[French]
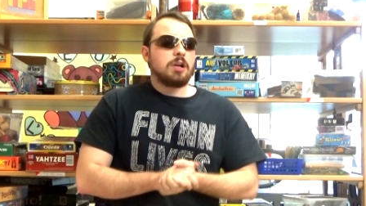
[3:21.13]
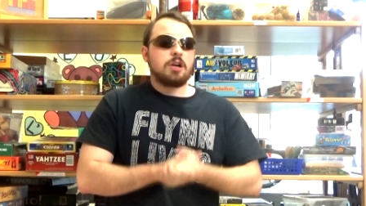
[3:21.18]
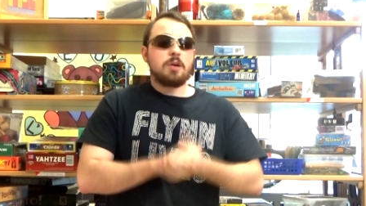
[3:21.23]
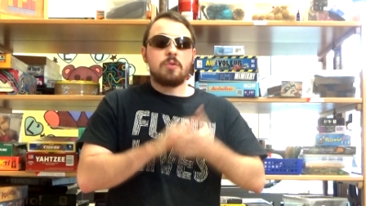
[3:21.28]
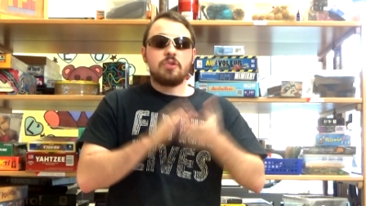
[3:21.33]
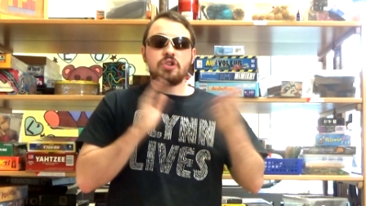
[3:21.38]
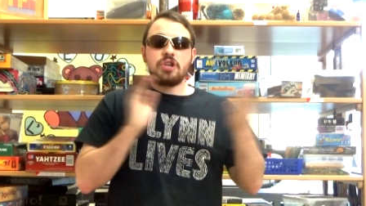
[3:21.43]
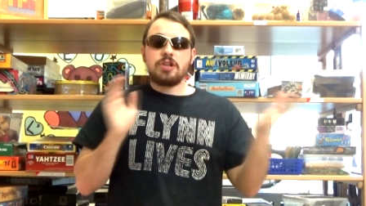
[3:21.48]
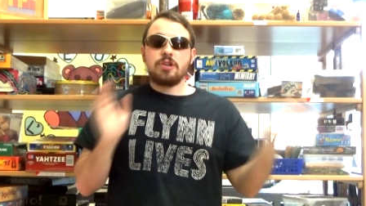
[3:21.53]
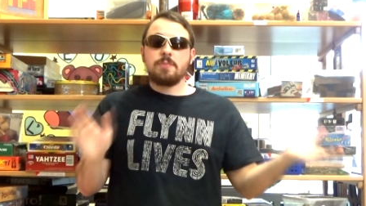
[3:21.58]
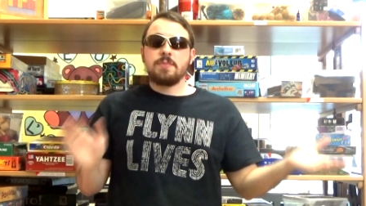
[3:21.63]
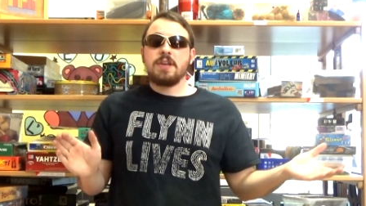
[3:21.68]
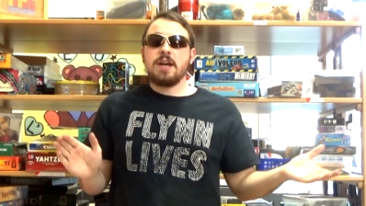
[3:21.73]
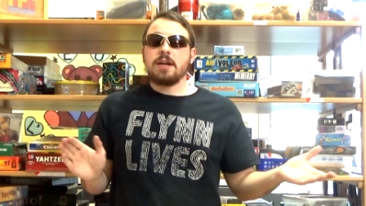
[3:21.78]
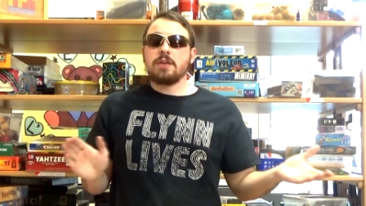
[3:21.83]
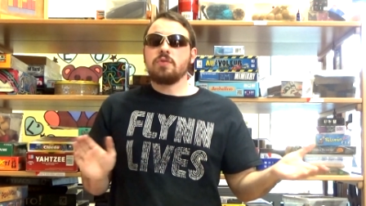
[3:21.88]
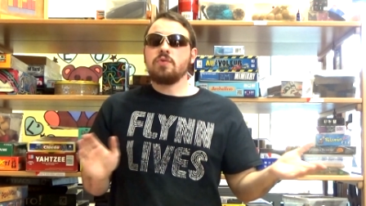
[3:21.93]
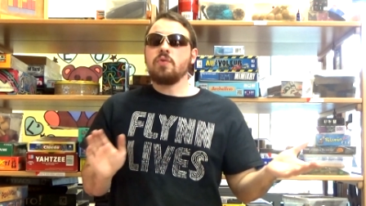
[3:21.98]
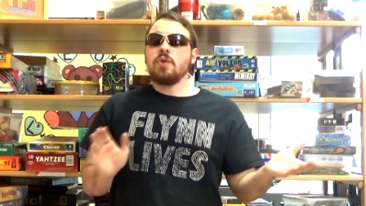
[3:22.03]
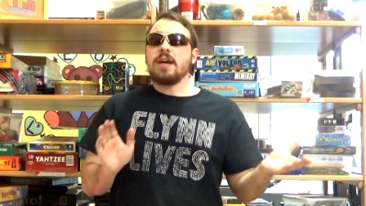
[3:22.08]
Comment j'ai adopté
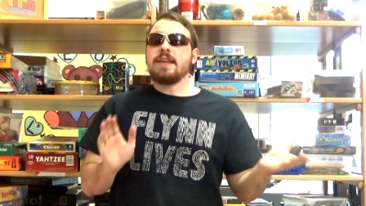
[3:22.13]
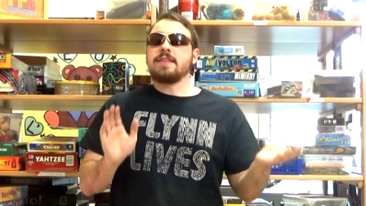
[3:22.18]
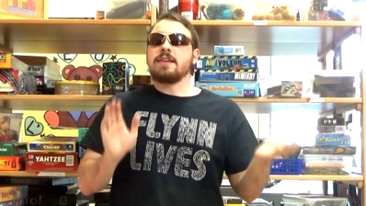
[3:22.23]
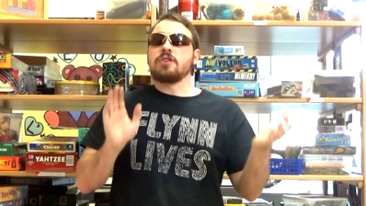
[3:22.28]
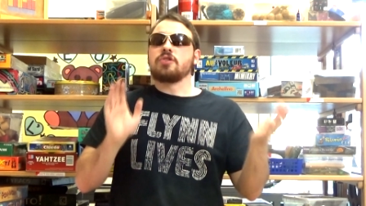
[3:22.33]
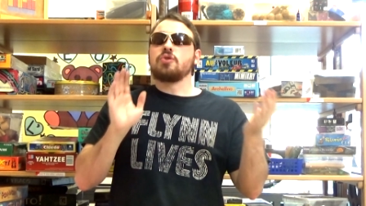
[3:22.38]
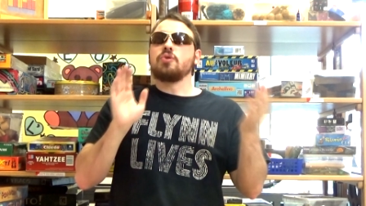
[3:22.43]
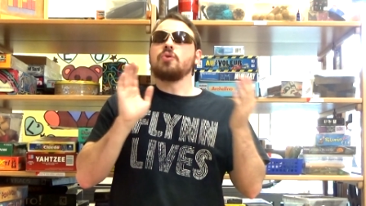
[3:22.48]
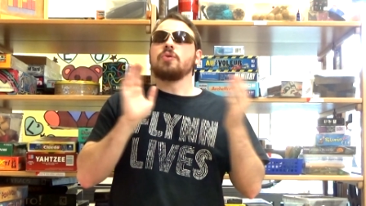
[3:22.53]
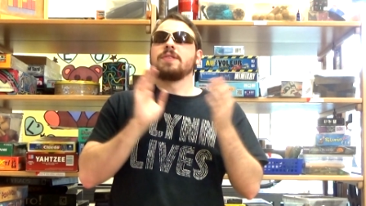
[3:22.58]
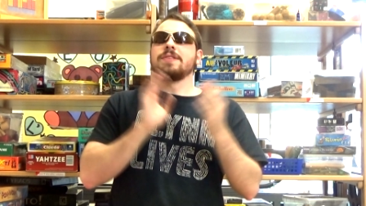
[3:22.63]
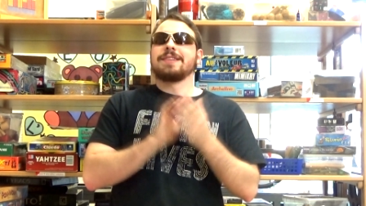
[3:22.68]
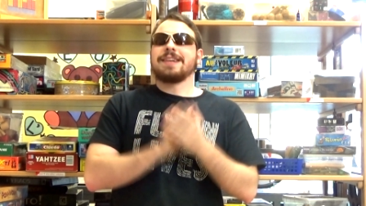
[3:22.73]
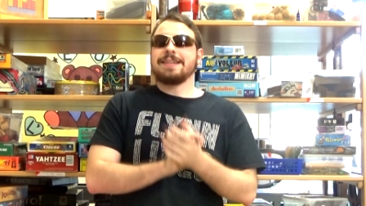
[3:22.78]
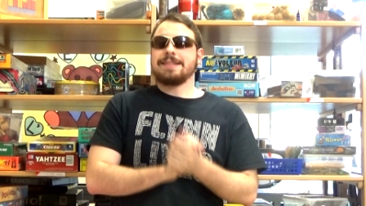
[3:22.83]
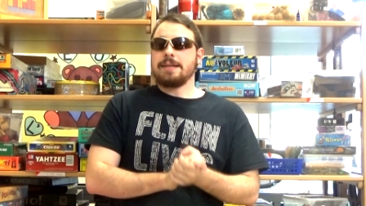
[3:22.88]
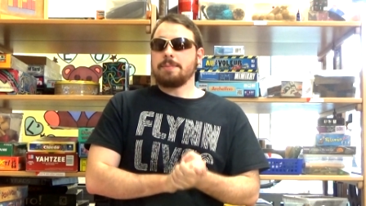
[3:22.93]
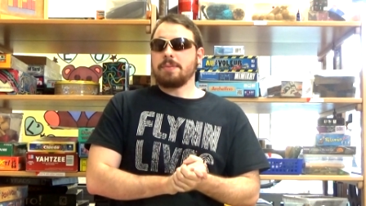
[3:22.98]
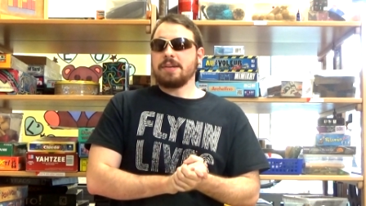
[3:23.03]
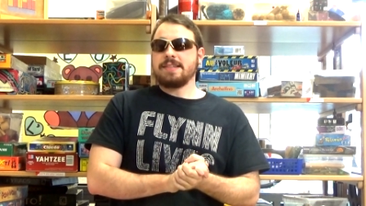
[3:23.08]
un GNU est un jeu
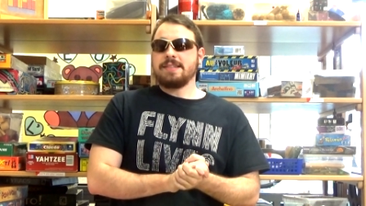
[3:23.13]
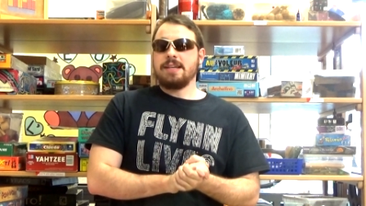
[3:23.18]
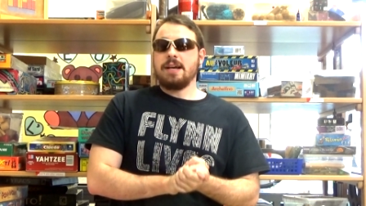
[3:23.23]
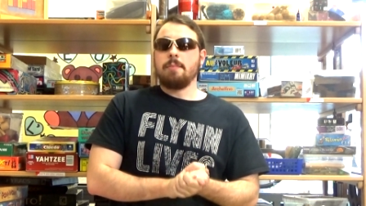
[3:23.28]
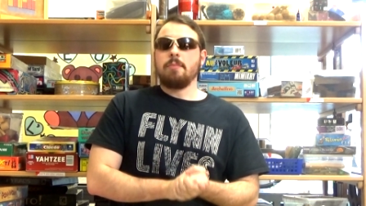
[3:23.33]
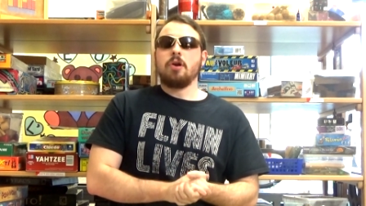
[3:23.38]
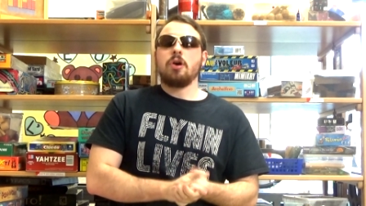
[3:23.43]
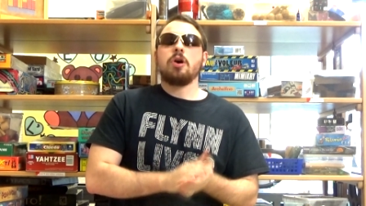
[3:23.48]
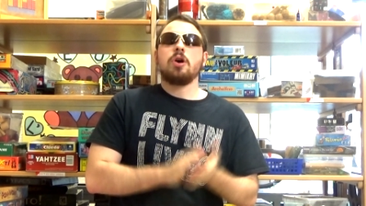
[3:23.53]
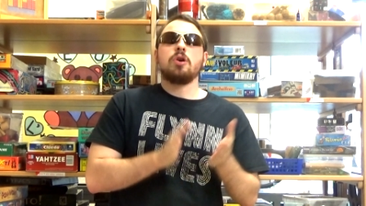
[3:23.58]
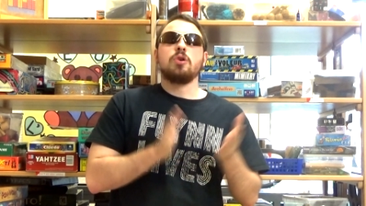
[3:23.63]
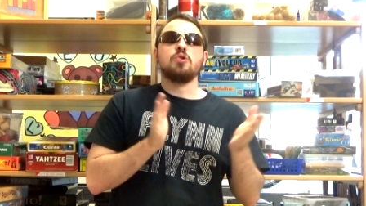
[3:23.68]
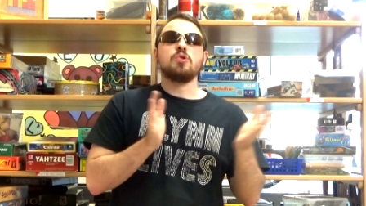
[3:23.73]
très appréciable.